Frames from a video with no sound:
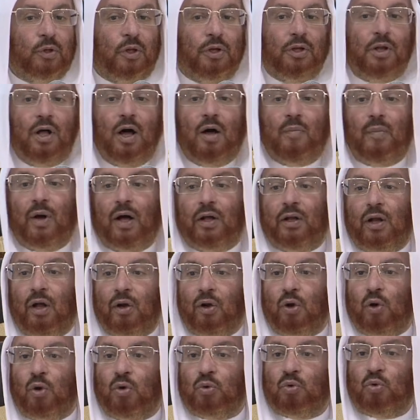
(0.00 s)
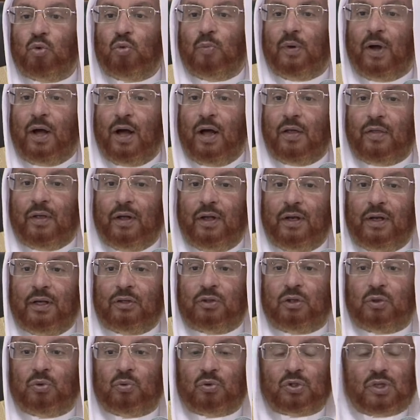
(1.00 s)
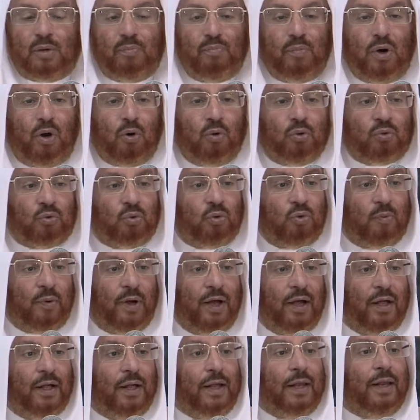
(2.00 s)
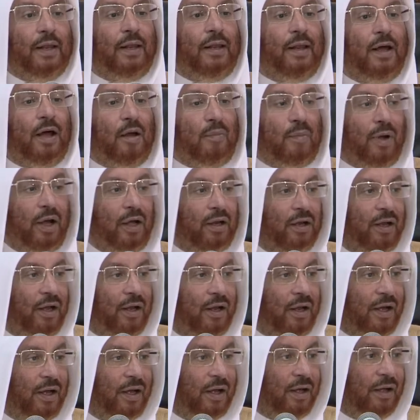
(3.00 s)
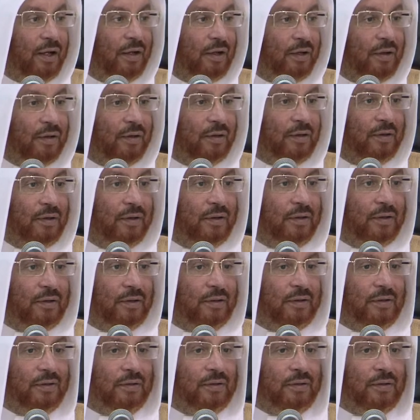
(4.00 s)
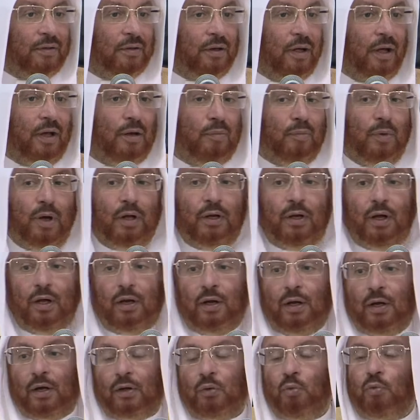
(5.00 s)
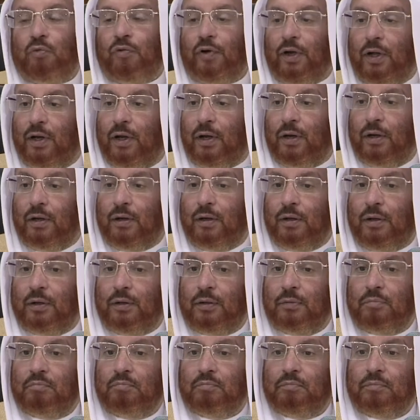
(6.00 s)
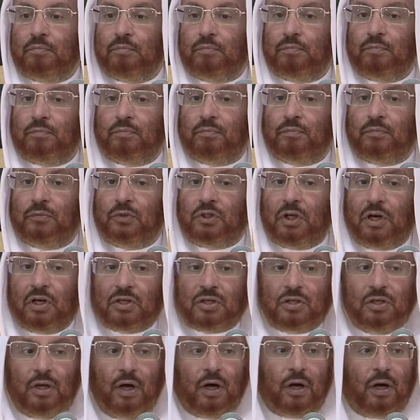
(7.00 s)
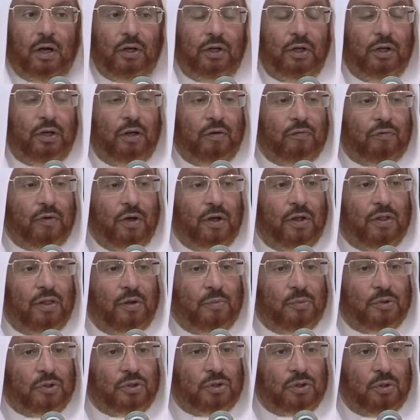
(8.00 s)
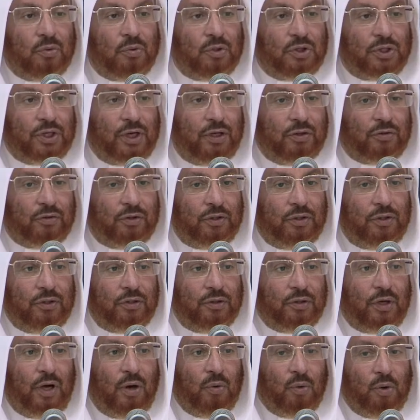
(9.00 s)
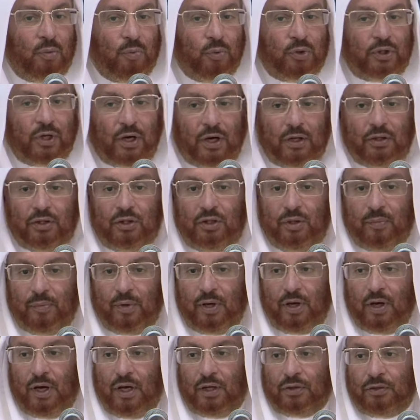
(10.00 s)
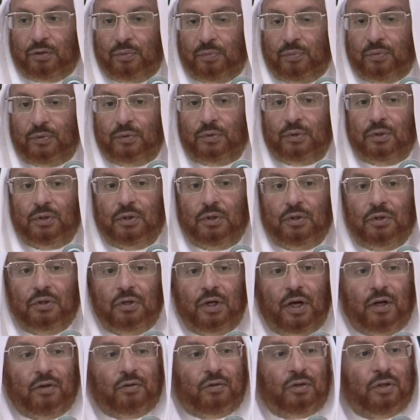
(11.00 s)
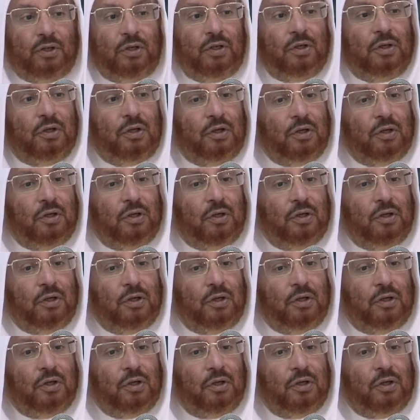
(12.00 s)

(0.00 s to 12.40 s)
لا معنى للخطوبة هذه التي تسمى خطوبة لا معنى لها المعنى العقد فعلا جلسنا قليلا فإذا بالزوج يأتي أو المتقدم الخاطب يأتي